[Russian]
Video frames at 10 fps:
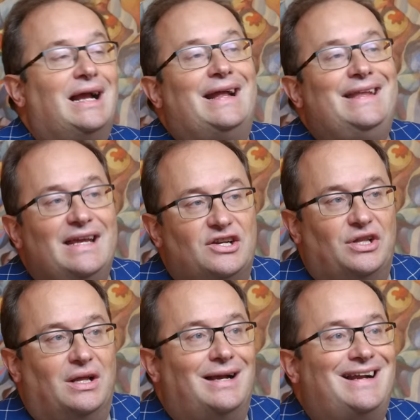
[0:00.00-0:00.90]

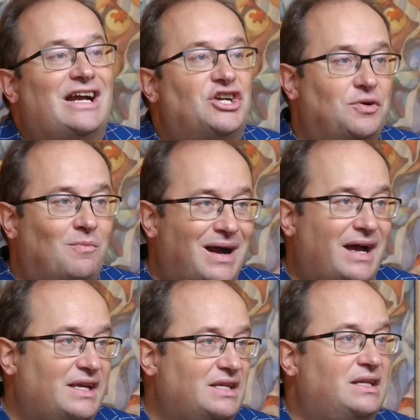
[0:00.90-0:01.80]
Конечно,
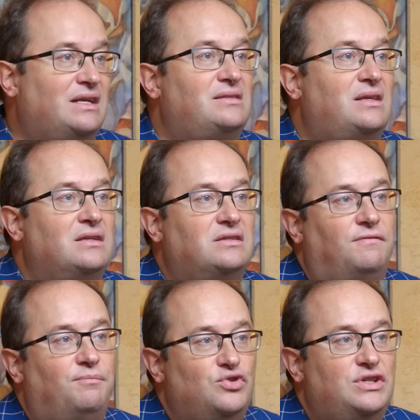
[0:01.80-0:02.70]
кошмарить
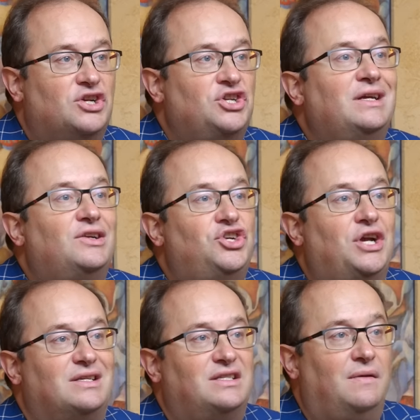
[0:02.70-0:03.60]
иностранцев, пусть даже их
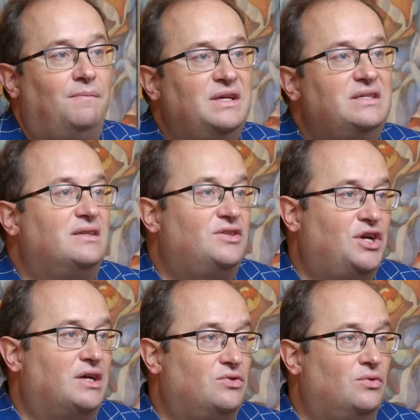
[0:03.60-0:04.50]
частный бизнес,
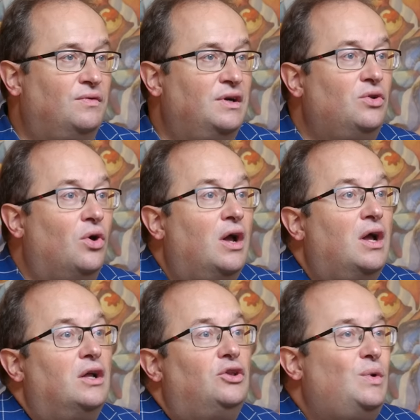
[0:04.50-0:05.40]
частную выгоду,
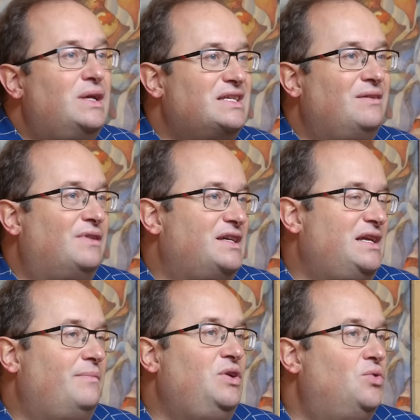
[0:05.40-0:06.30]
турецким
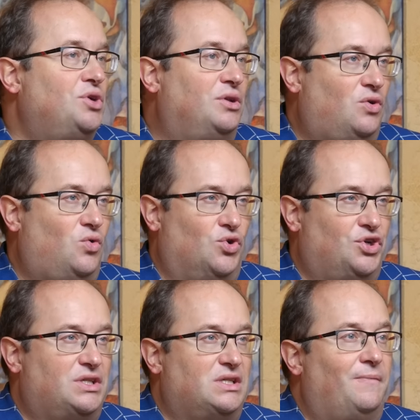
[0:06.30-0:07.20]
властям не очень-то
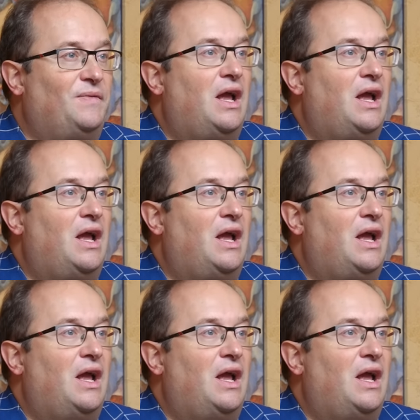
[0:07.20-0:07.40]
хочется.